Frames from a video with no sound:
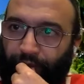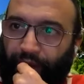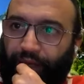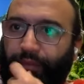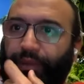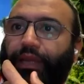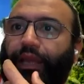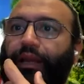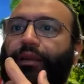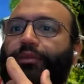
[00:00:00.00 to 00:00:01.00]
احنا
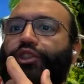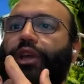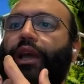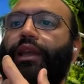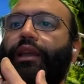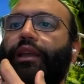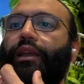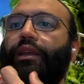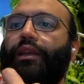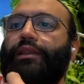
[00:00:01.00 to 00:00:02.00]
بنتكلمش على
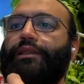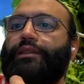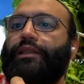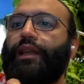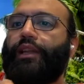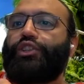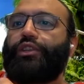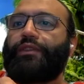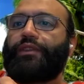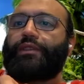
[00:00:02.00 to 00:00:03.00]
الناس اللي
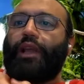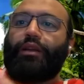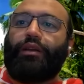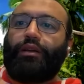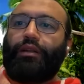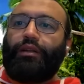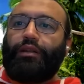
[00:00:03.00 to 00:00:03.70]
عايشين في الصحراء